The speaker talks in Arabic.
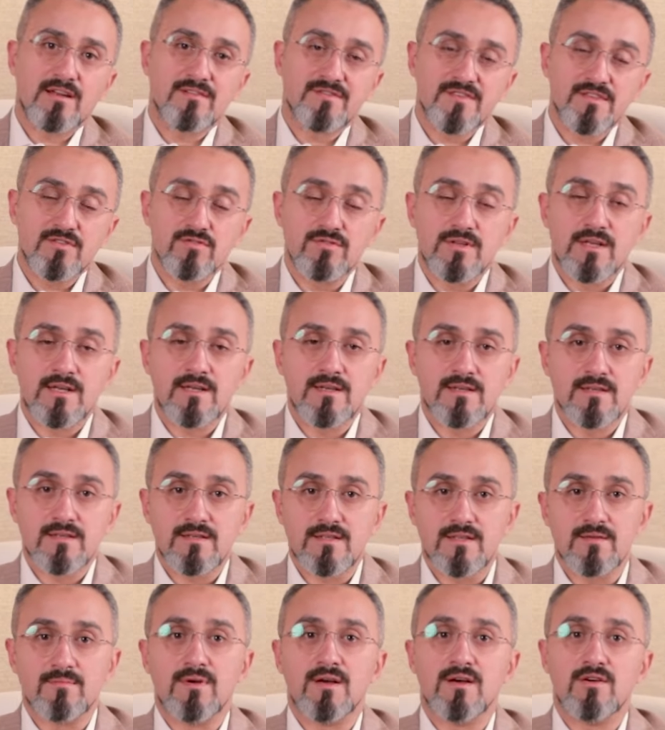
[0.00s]
على الفيديو ده
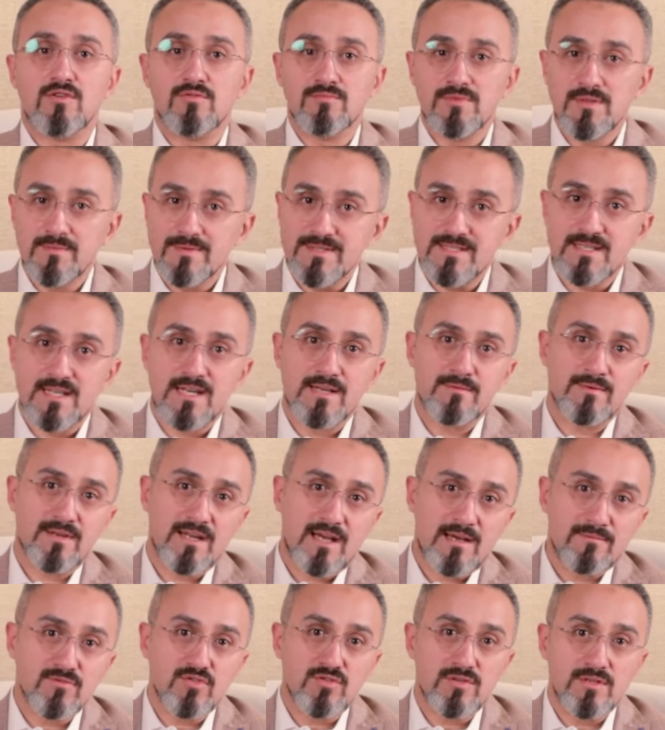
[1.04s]
يبقى قمتي بالسلامة
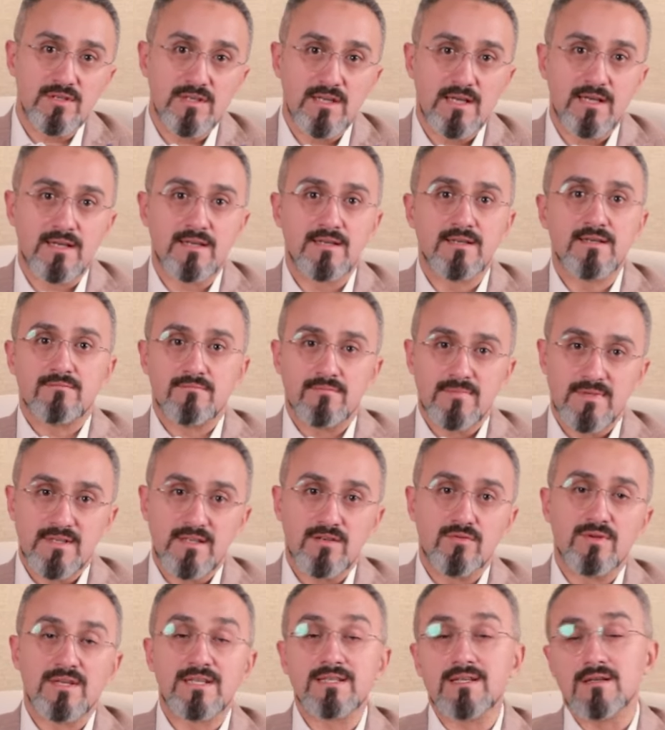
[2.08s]
الحمد لله من
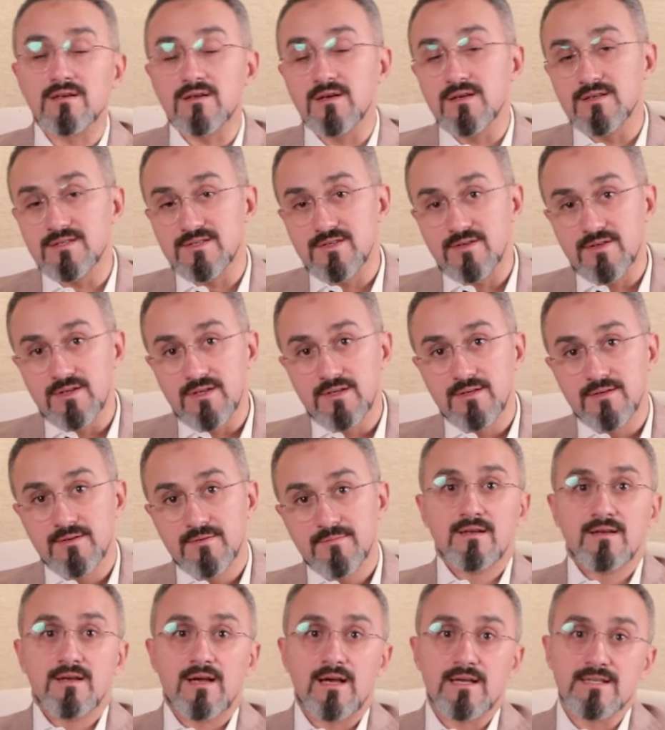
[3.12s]
الولادة القيصرية
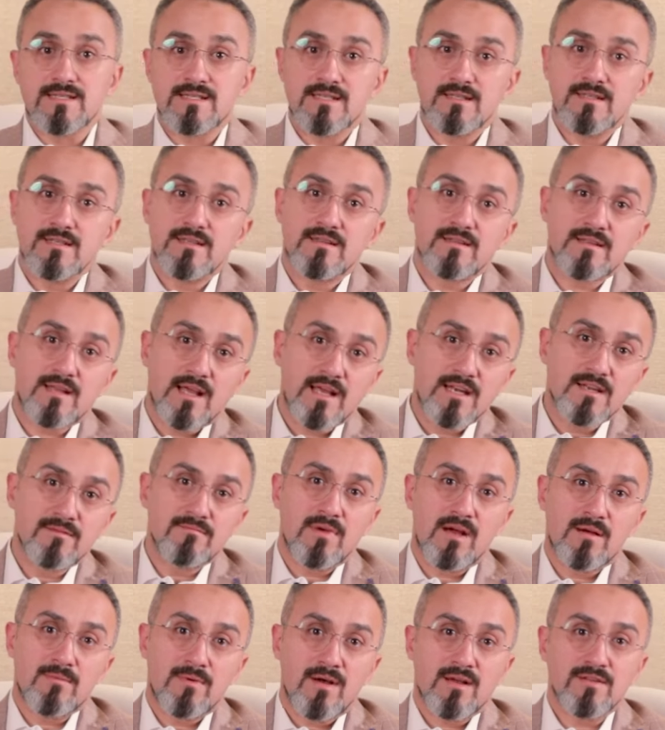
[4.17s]
عايزين نتكلم
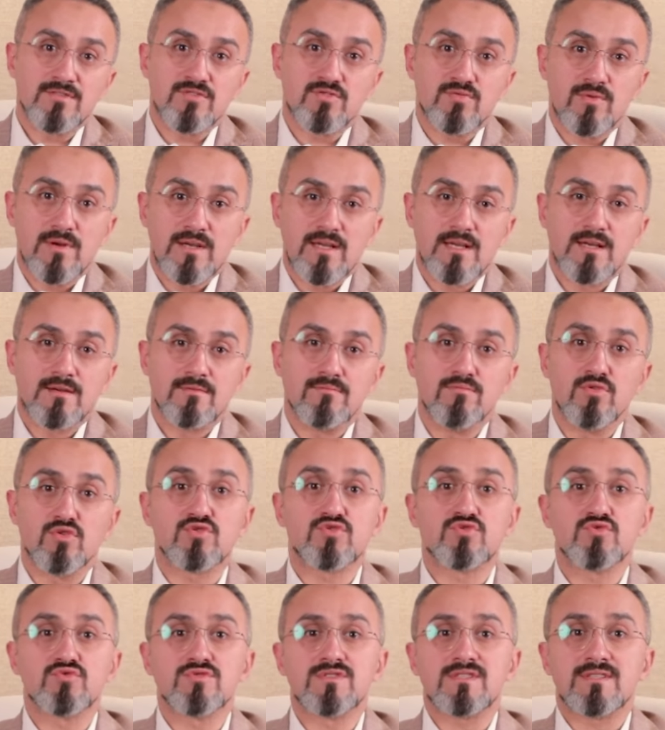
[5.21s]
مع بعض شوية
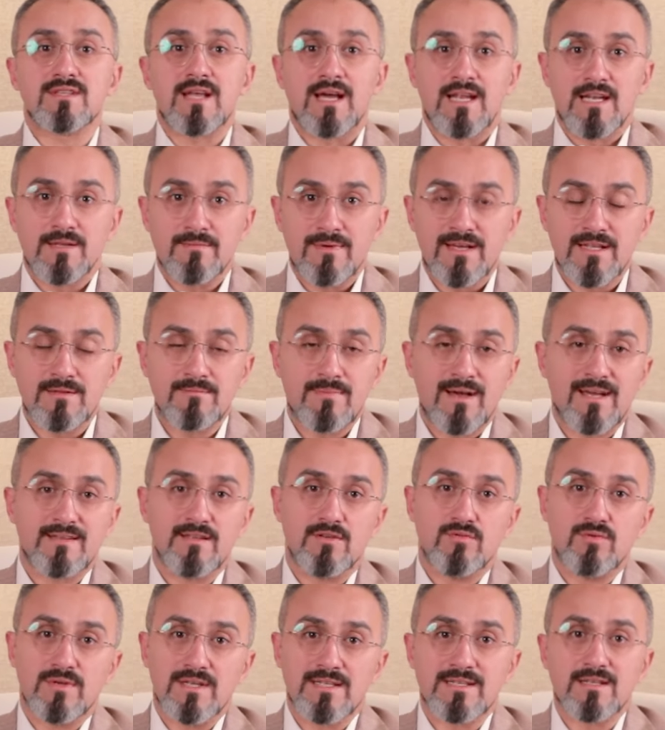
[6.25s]
بخصوص التعليمات بعد
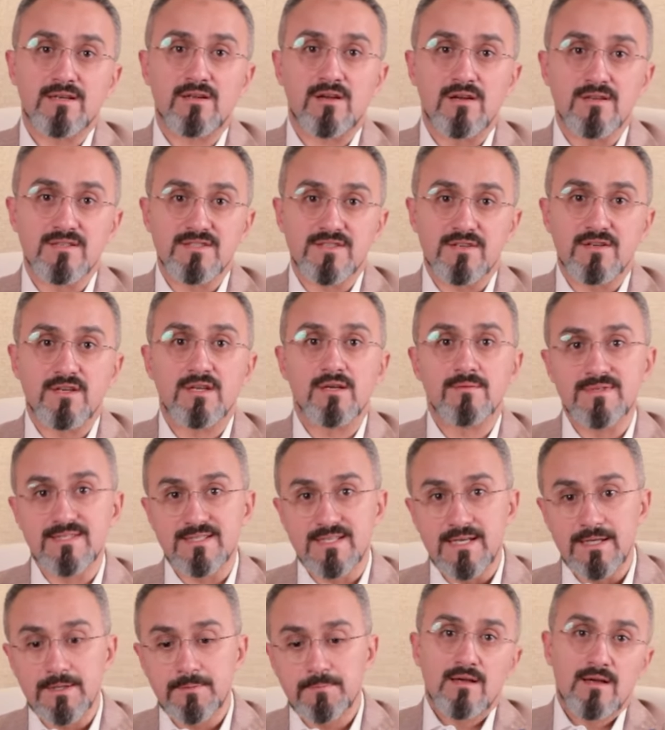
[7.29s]
الولادة القيصرية
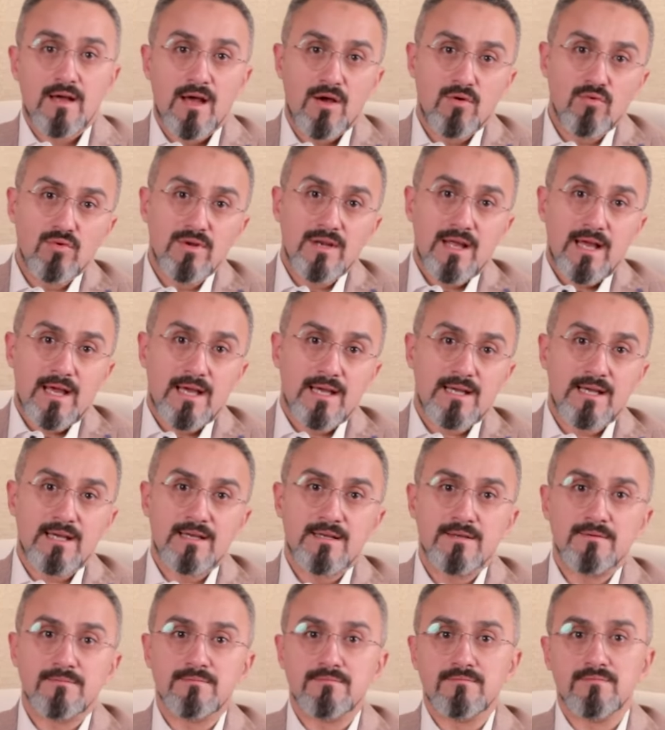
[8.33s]
بالذات أول
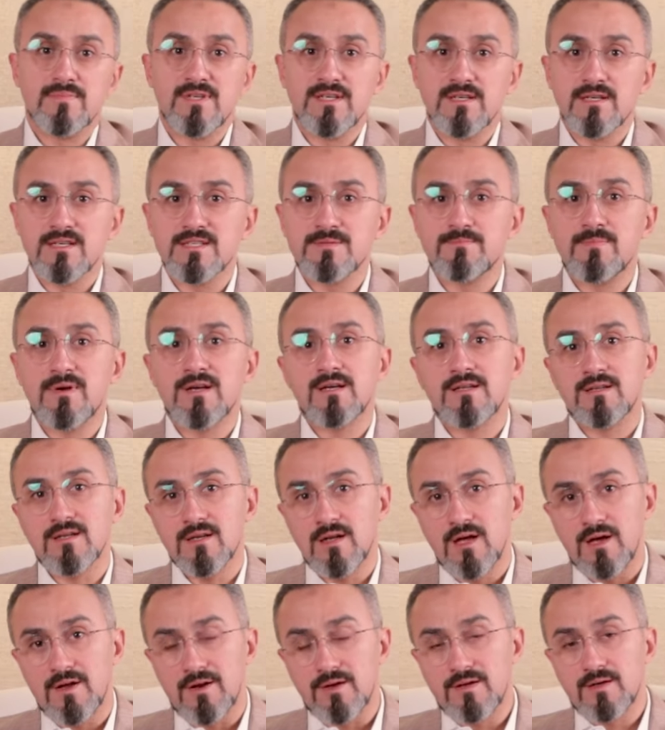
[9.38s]
حاجة بالنسبة
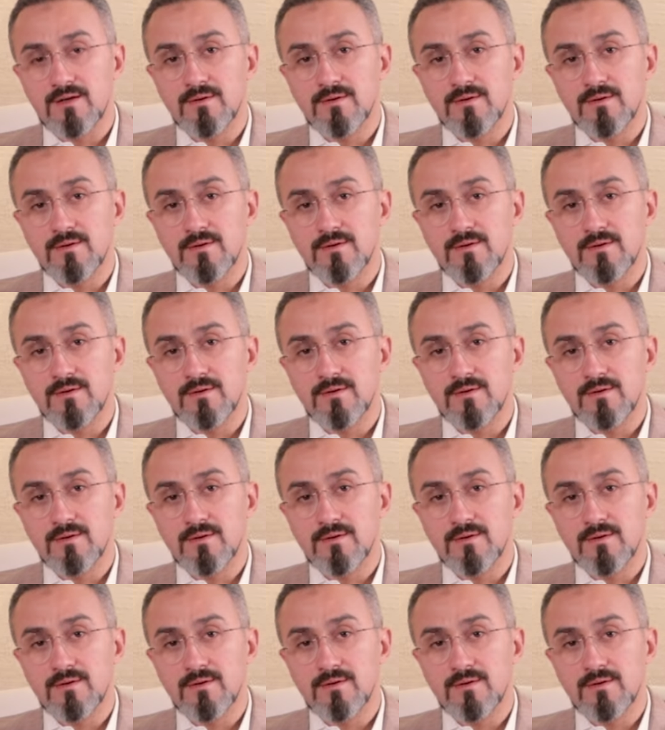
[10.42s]
للحركة